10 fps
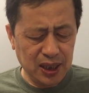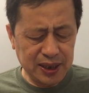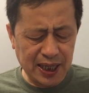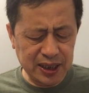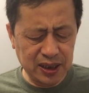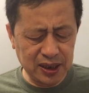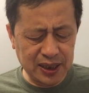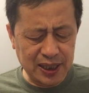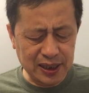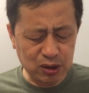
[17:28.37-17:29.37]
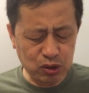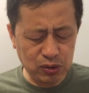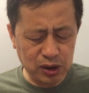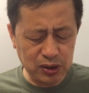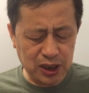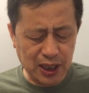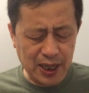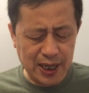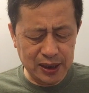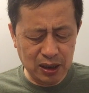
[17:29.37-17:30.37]
嘉兴的家长送走你的
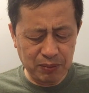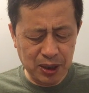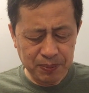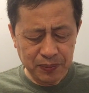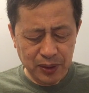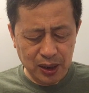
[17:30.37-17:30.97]
孩子了吗？